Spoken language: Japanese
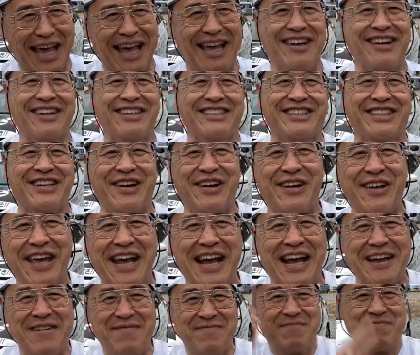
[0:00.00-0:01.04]
よろしくお願い申し
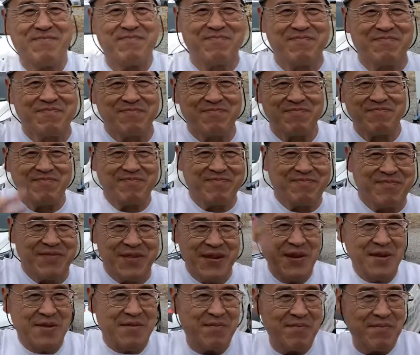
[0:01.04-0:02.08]
上げ
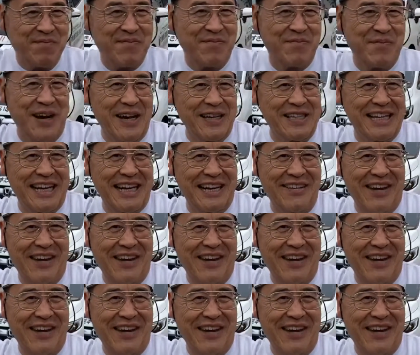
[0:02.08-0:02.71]
ますはいはいは